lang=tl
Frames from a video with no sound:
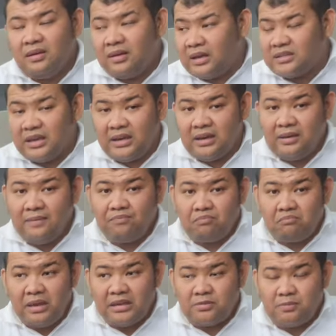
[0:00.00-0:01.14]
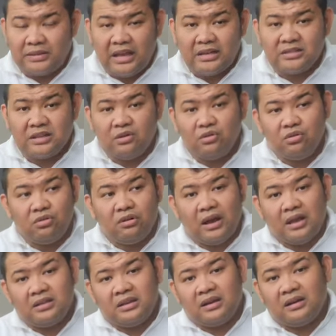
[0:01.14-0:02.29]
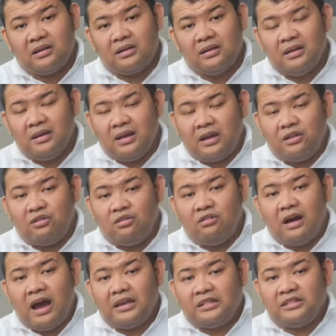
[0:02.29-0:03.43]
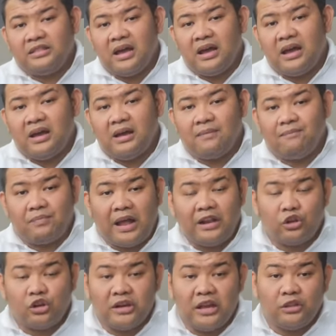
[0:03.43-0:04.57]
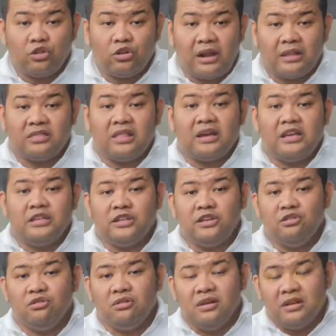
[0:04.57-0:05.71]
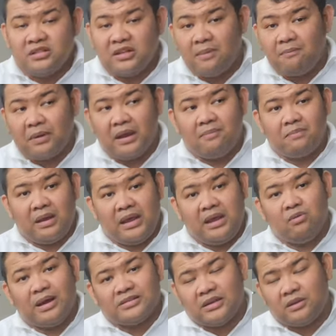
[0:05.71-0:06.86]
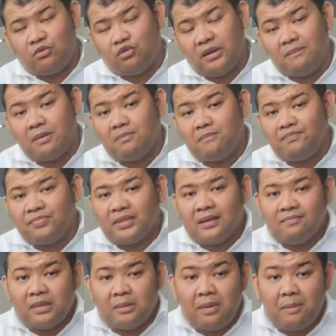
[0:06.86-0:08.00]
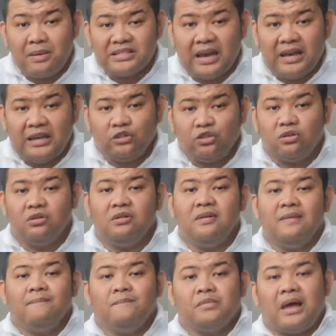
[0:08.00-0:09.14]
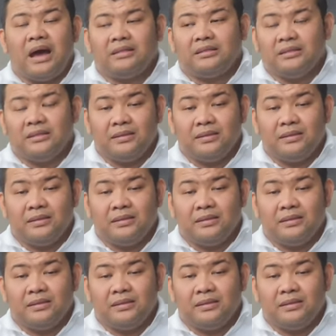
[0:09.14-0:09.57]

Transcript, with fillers: kasi mas mataas na ho yung kanyang ano height ng alternator at ng ECU, syempre maiiwasan ho na, mab na mabasa ito at